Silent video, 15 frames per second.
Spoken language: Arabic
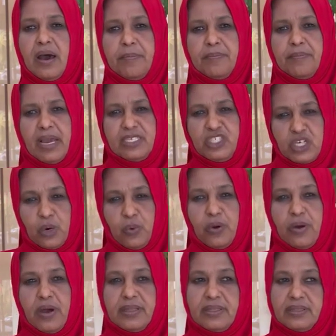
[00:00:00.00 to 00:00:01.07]
الجو آه،
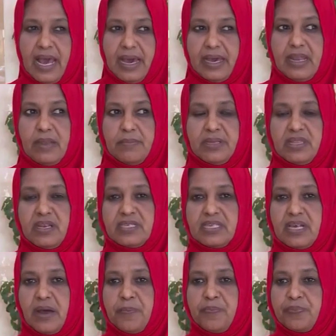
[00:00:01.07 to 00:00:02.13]
داخل
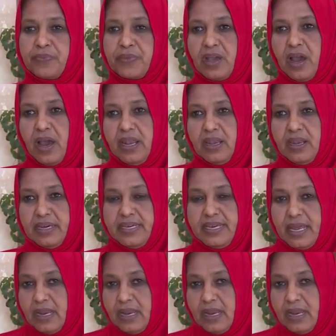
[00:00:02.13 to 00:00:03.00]
المدرسه العيال